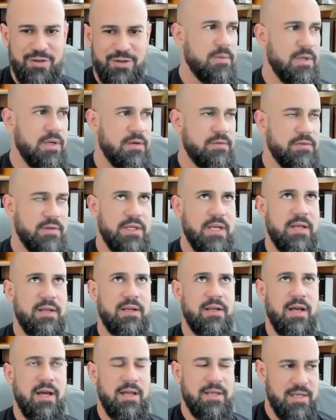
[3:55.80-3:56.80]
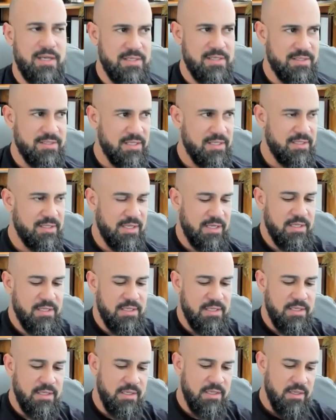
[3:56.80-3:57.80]
vamos, vamos analisar, tá?
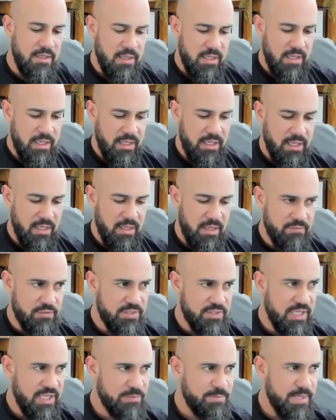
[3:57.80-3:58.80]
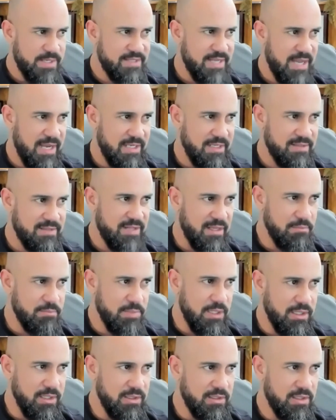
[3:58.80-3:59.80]
tá? É, você é especialista em
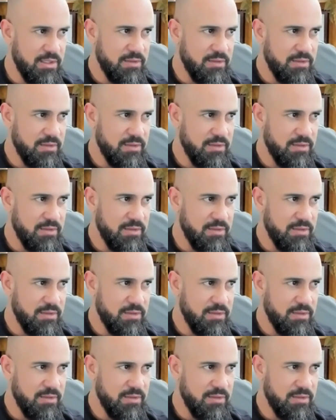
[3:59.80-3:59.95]
BIM,